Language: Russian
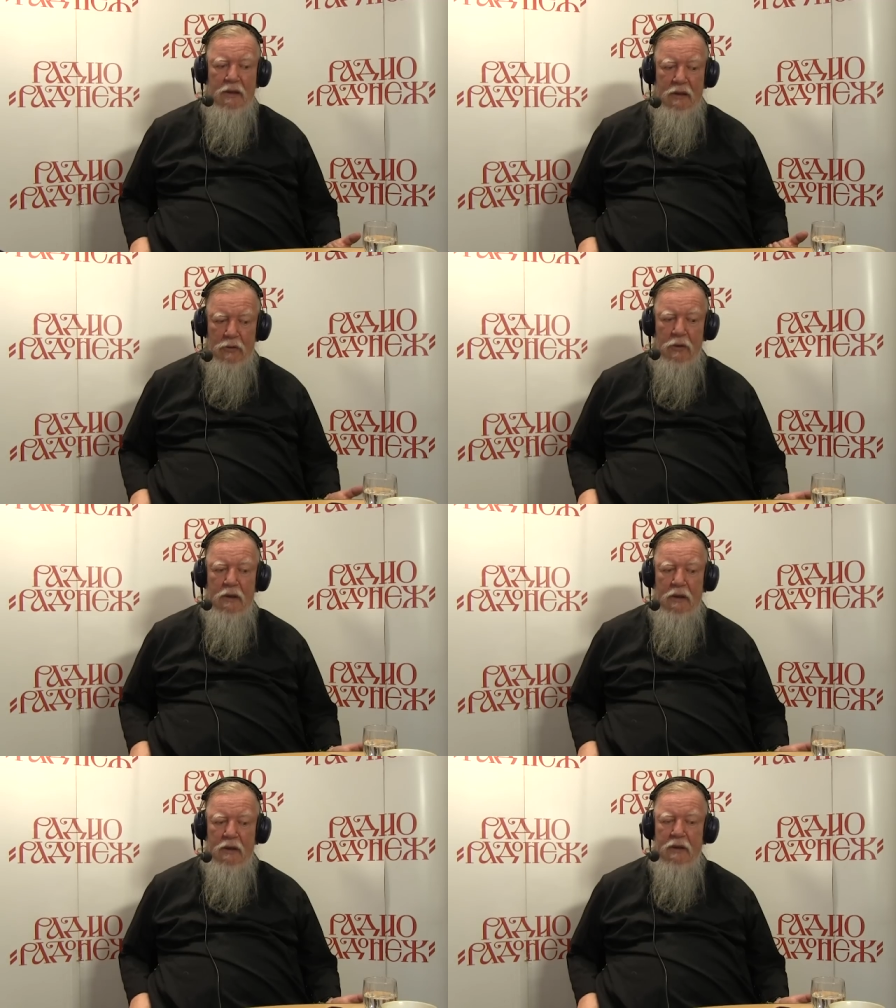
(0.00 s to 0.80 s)

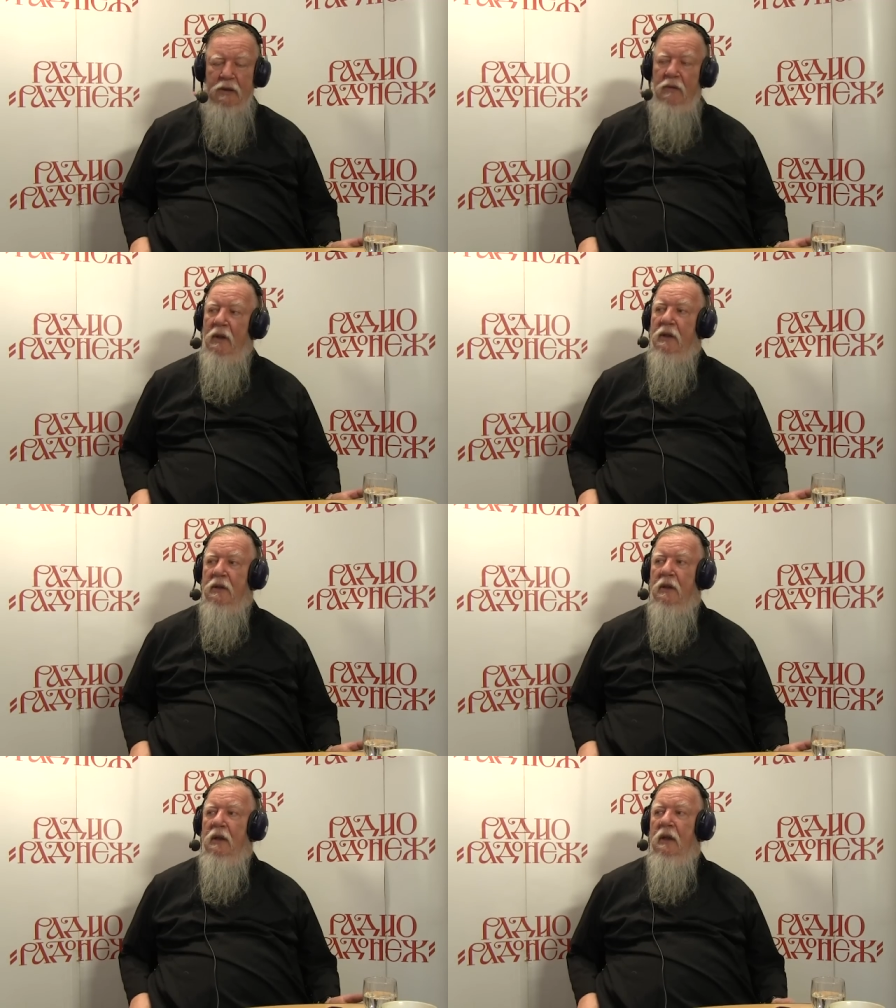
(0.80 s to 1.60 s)
который для нас
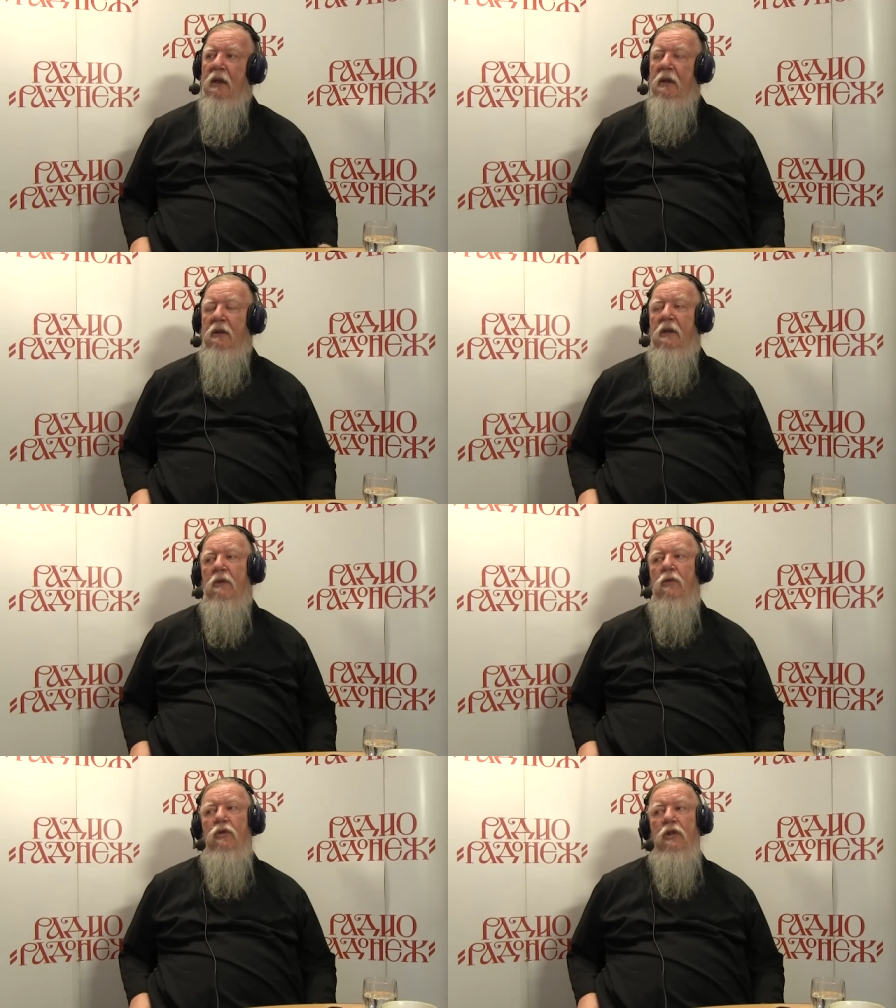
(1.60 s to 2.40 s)
является
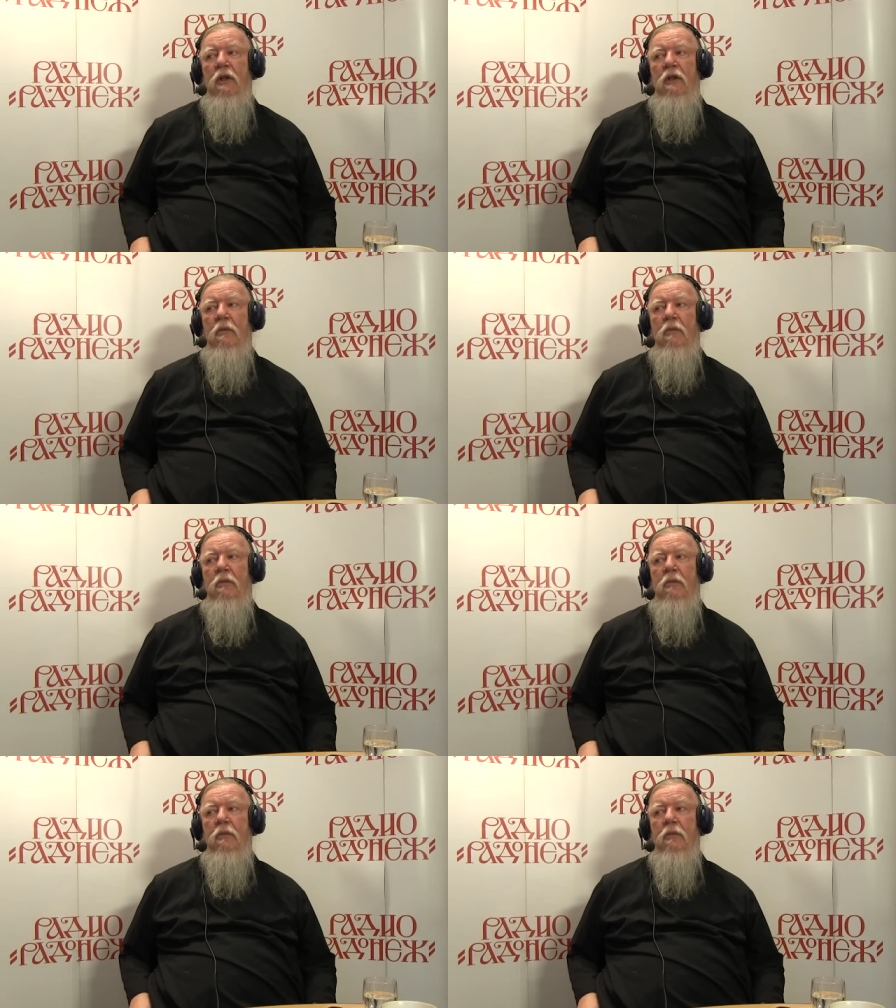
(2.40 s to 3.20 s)
нравоучением.
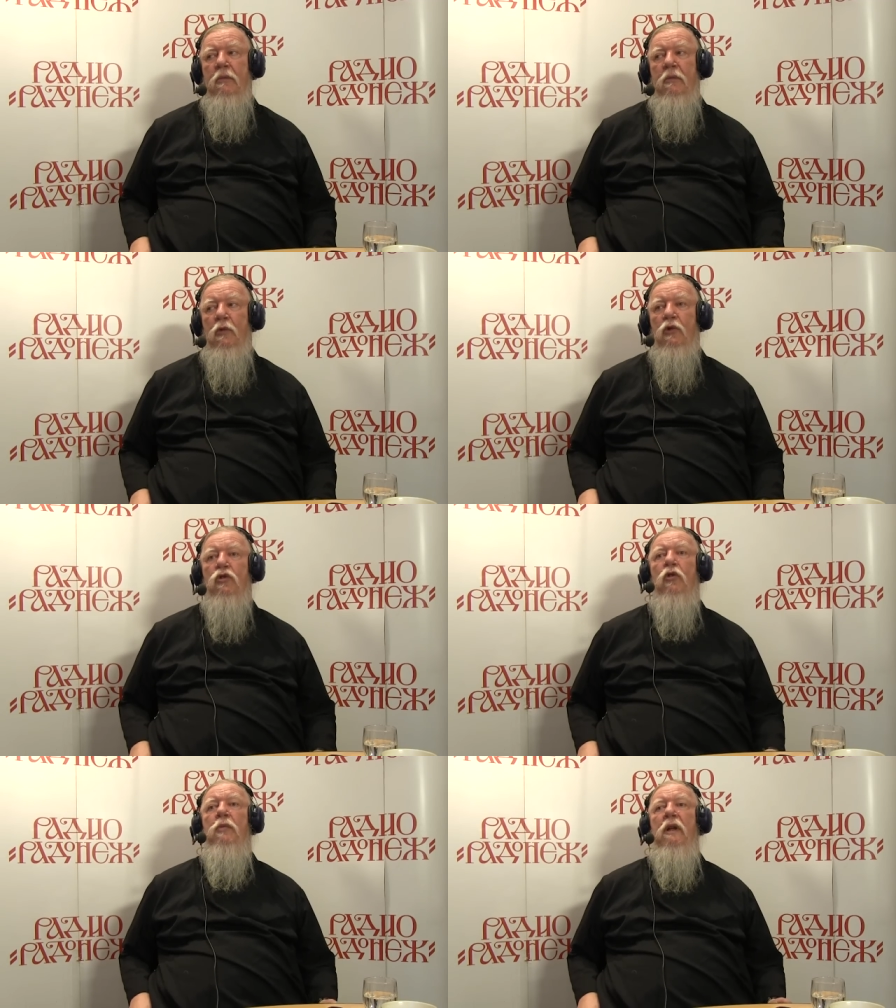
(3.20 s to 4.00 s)
Вот
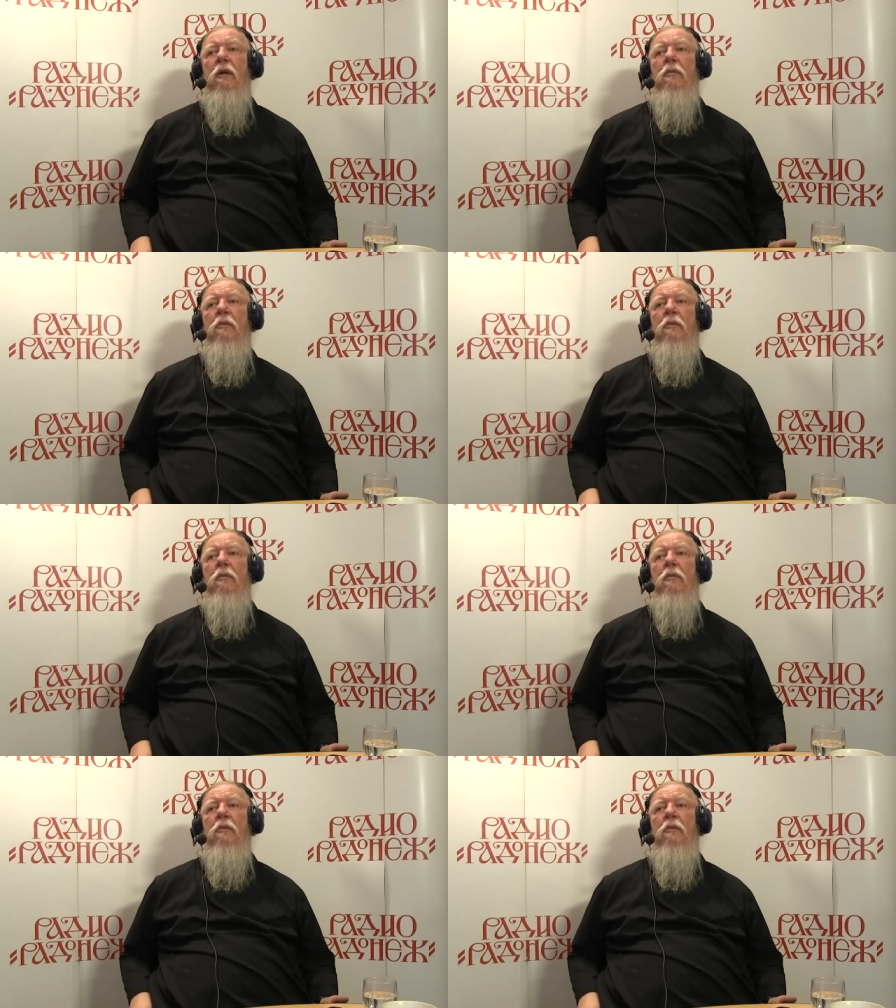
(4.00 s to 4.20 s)
что